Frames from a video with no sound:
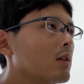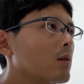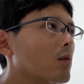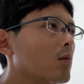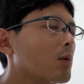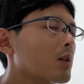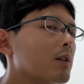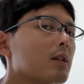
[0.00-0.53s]

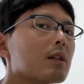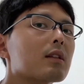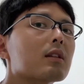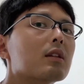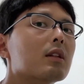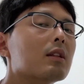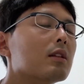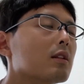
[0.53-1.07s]
思わなかった
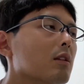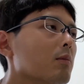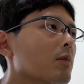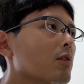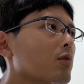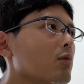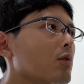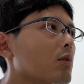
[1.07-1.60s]
りってね、ま
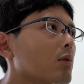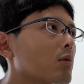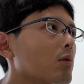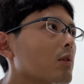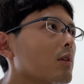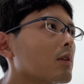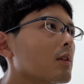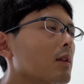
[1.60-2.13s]
あ、そういうところ
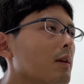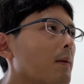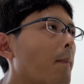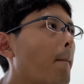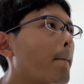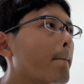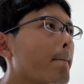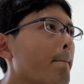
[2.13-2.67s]
なんで。
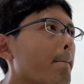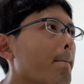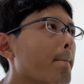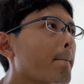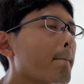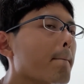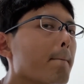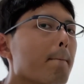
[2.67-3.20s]

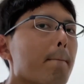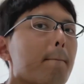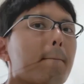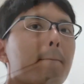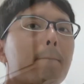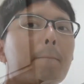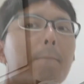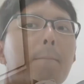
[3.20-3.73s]
うん、
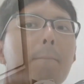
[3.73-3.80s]
で